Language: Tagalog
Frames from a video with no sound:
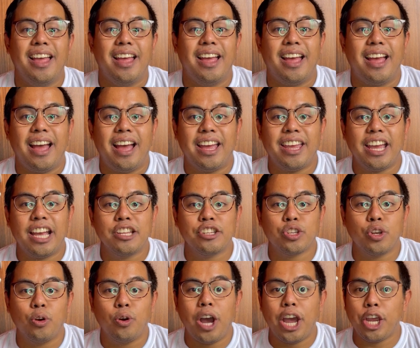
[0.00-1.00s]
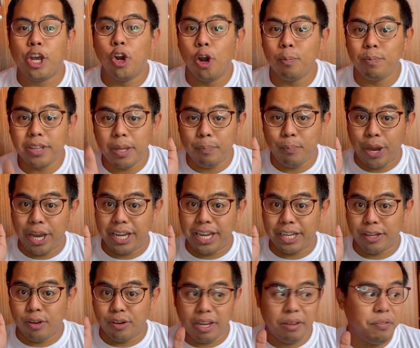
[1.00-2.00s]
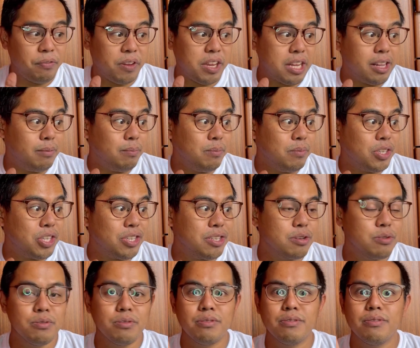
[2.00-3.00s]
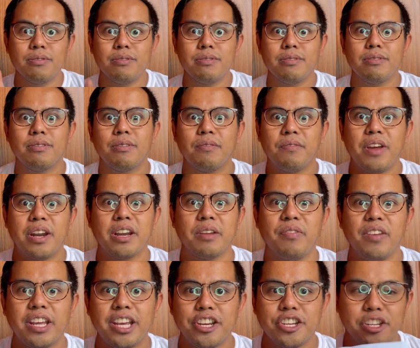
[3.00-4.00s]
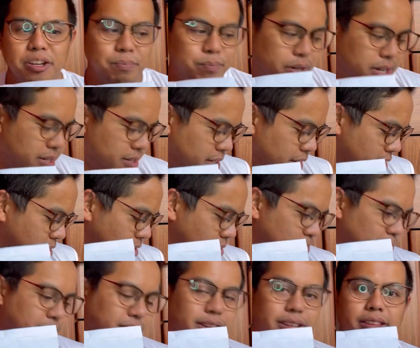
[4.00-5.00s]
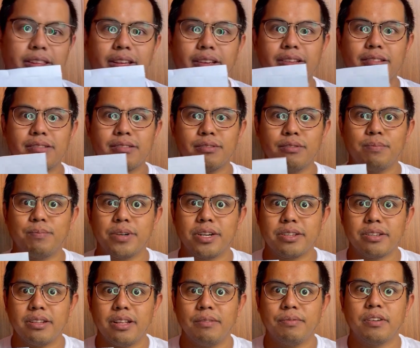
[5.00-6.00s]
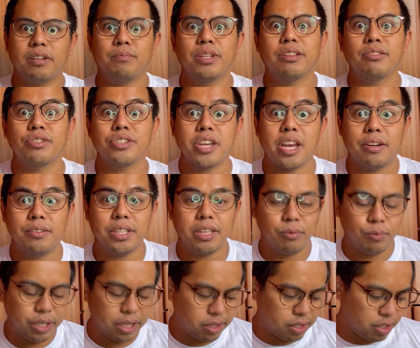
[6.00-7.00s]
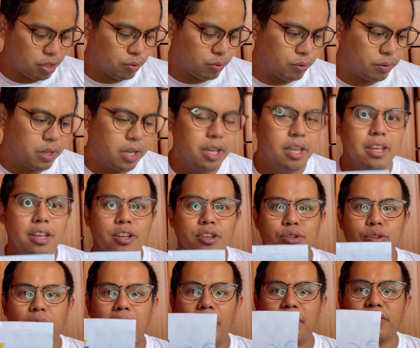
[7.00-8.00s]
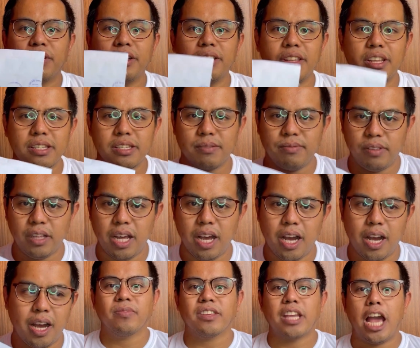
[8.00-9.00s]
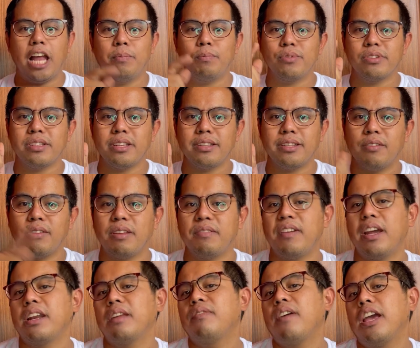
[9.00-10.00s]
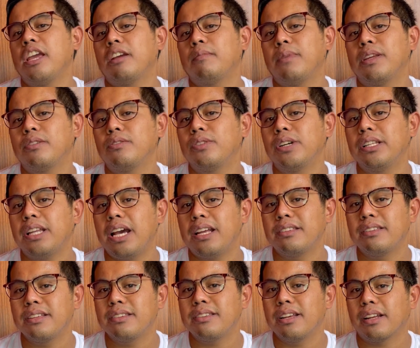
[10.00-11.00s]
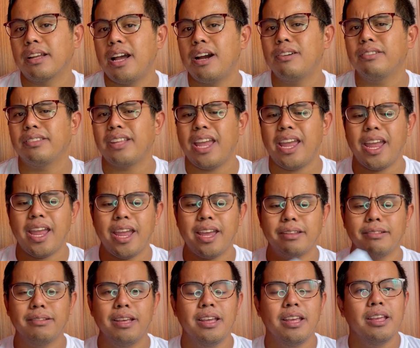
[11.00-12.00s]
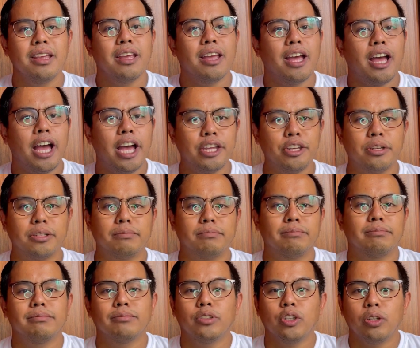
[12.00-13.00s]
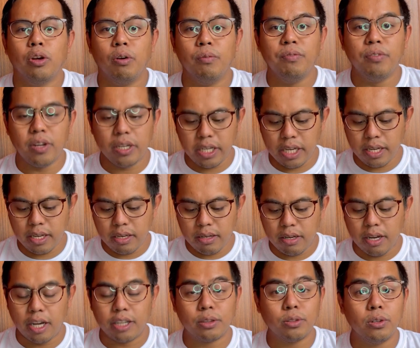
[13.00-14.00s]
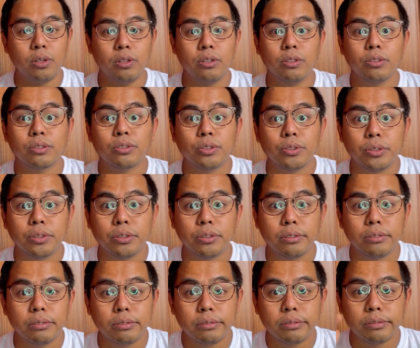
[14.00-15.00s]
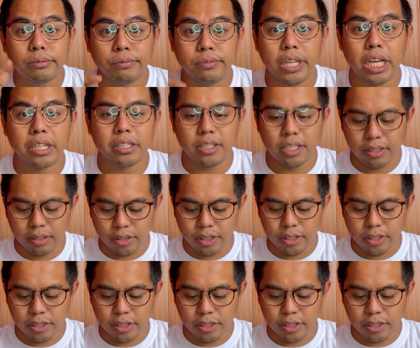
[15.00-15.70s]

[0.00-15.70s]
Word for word: Ayan, so I hope na pwede kong i-film yung verification process but I think it's too personal for me to share it with you. So after this vlog, I'll proceed now in verifying my Google AdSense account and ayun, hopefully nakatulong tong vlog na to